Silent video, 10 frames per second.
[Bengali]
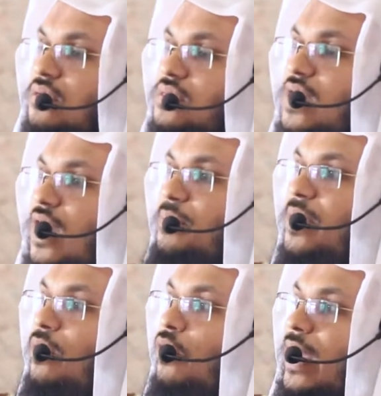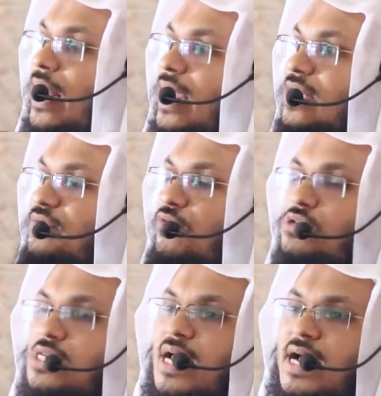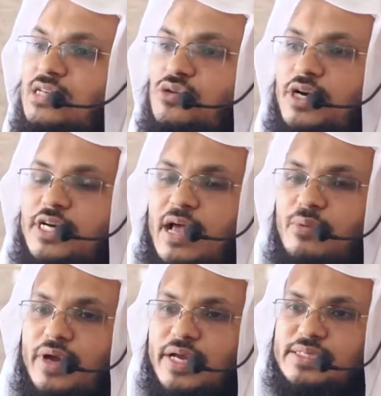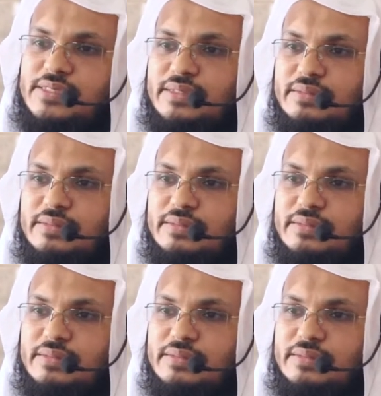সাহাবি ওই এলাকাতে পৌঁছার আগে আসরের টাইম হয়ে গেছে